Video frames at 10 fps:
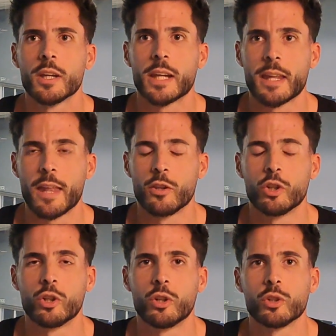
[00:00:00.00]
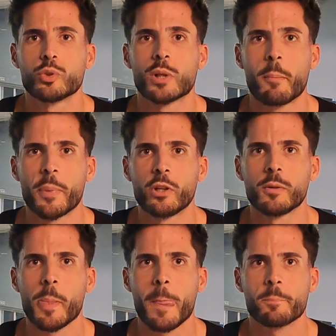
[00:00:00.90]
quedando subcampeón.
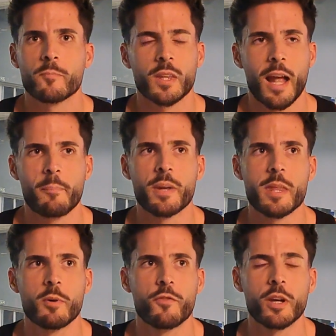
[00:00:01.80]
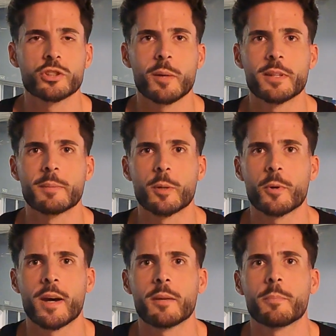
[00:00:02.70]
Al principio fue solamente por
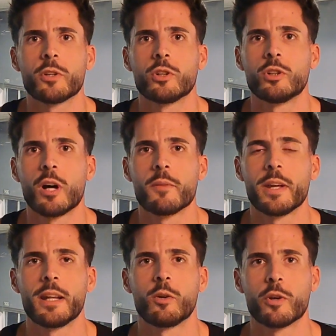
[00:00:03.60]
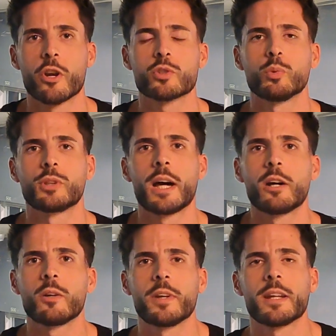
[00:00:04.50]
probar, pero al ver los buenos
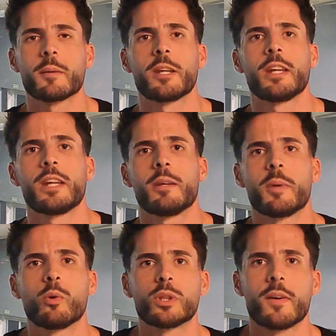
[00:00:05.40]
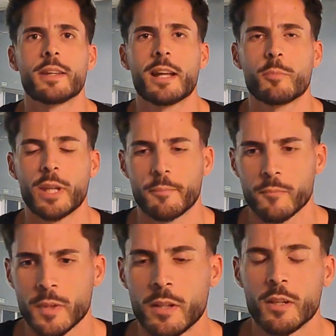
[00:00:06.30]
resultados, al ver que me gustaba y tal, pues ya
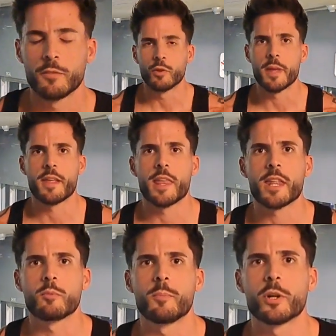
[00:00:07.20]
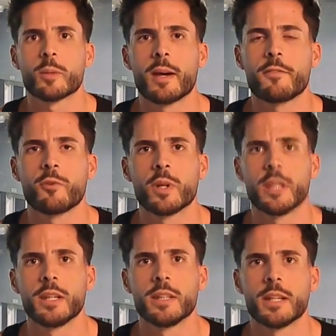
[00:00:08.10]
fui especializándome un poquito más,
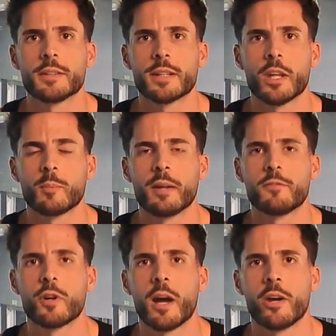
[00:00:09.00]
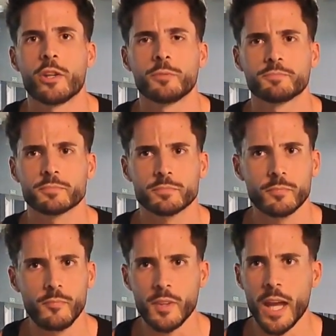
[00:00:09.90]
fui entrenando más enfocado a ello,
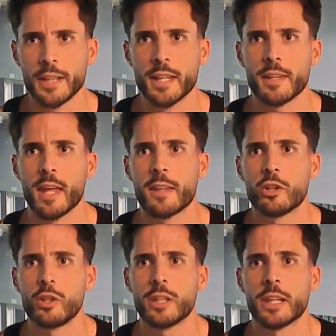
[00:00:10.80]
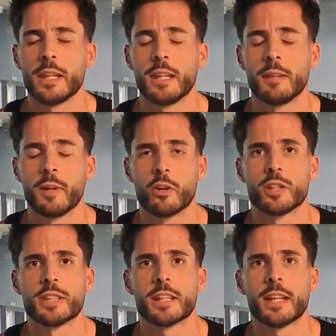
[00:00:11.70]
hasta el día de hoy que vengo
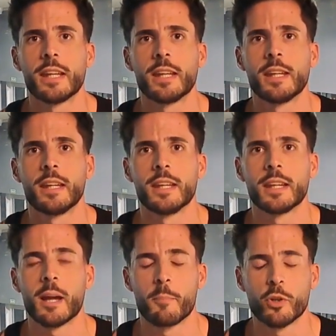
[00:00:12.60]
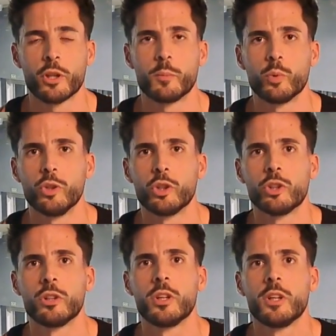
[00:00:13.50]
de ser eh, campeón del
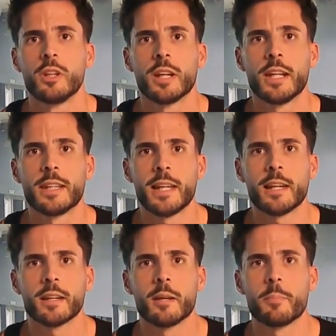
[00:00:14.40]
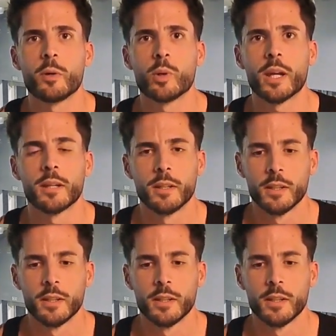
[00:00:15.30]
mundo en Italia, en Perugia.